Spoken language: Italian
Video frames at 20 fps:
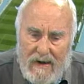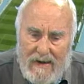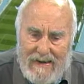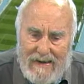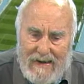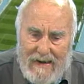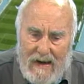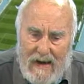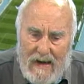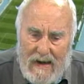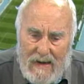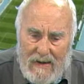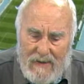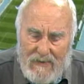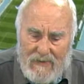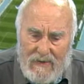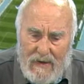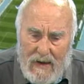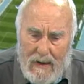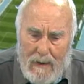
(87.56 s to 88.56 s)
in
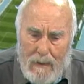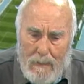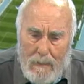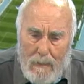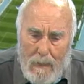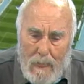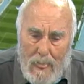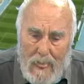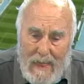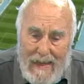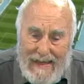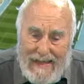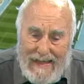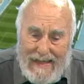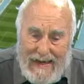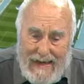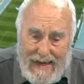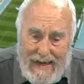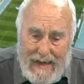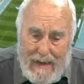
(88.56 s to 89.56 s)
casa,
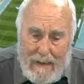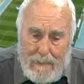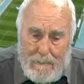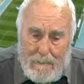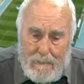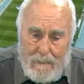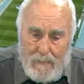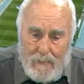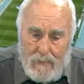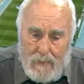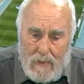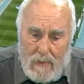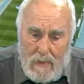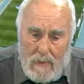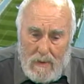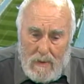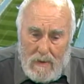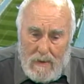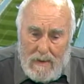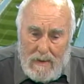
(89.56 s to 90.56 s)
che,
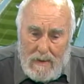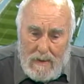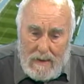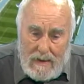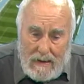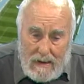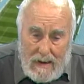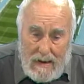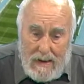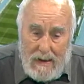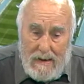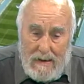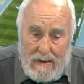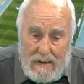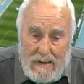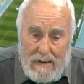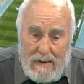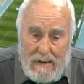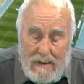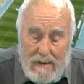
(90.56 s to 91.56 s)
che
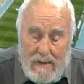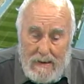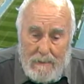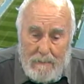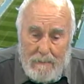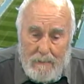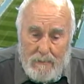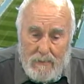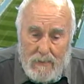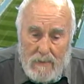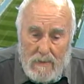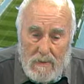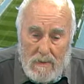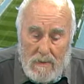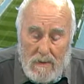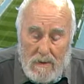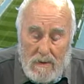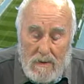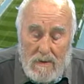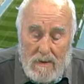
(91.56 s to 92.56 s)
il,
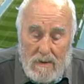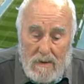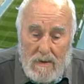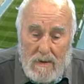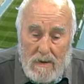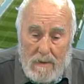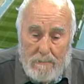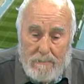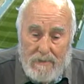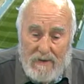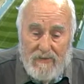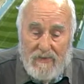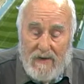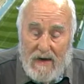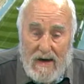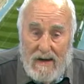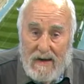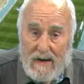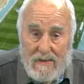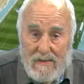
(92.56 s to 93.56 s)
il,
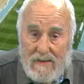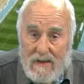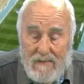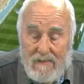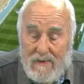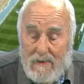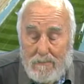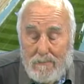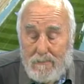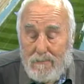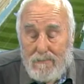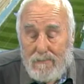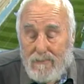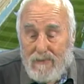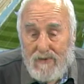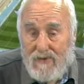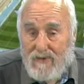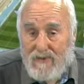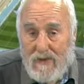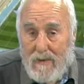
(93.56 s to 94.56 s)
Pescara deve
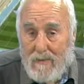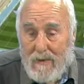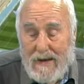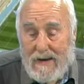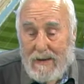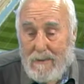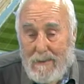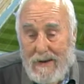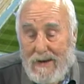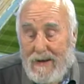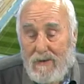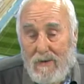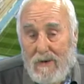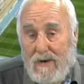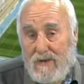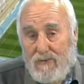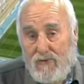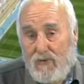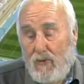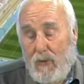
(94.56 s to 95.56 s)
sistemare meglio
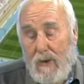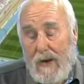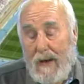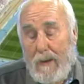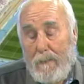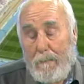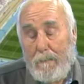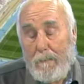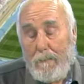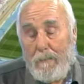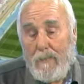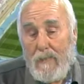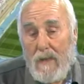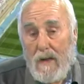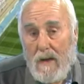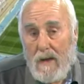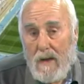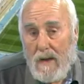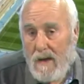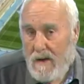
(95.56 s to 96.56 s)
la sua,
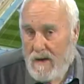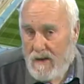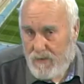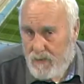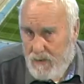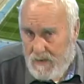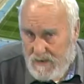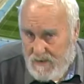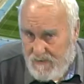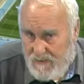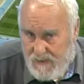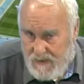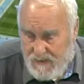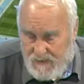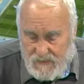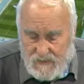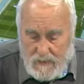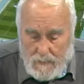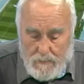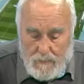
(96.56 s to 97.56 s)
la sua
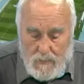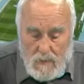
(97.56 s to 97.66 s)
difesa.